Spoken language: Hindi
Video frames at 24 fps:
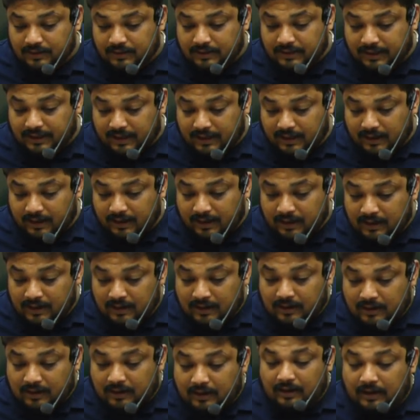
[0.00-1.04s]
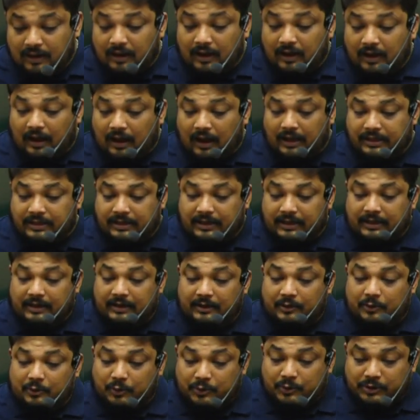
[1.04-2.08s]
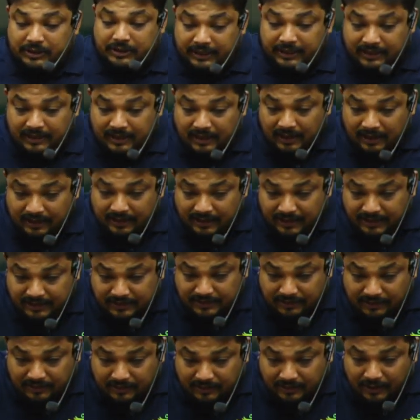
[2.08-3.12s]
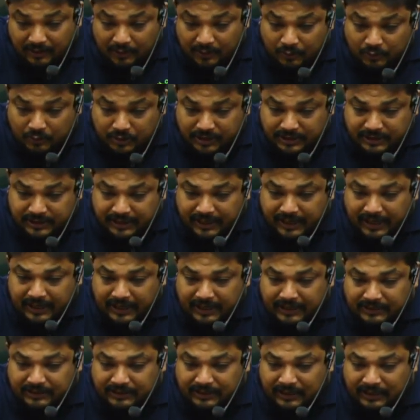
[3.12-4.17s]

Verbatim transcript: ठीक है ना हाँ जी ऋषि कंगलेज कनोजे जी कह रहे हैं सर